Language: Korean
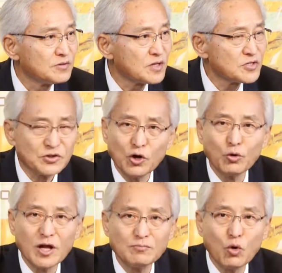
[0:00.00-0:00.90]
그래서
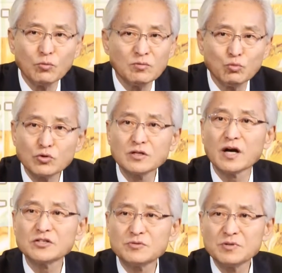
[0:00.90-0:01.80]
영원한 복음은 무엇을
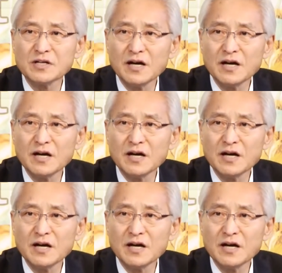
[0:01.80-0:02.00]
가르칩니까?